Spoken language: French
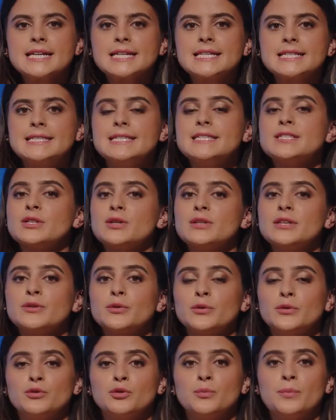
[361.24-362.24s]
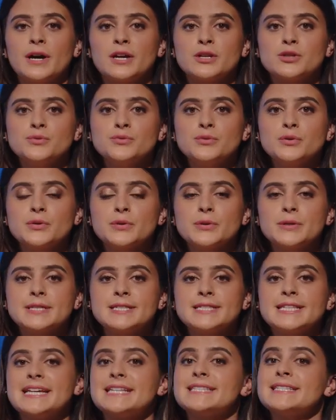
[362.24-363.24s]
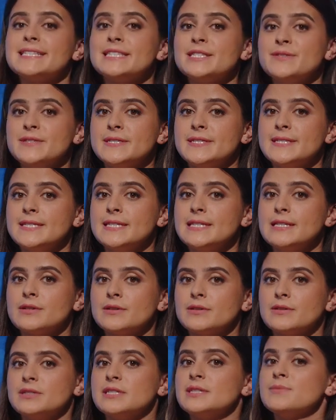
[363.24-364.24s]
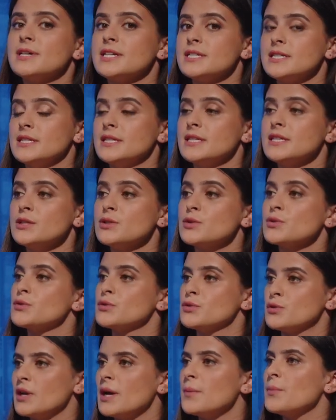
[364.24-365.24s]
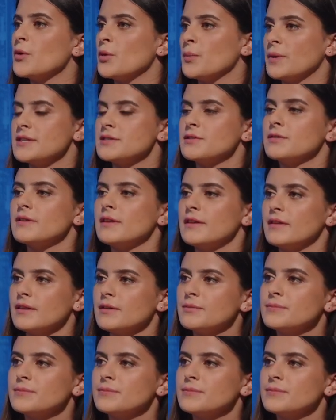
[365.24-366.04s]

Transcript: 600 litres d'eau par jour, c'est assez difficile d'imaginer ce que cela peut représenter.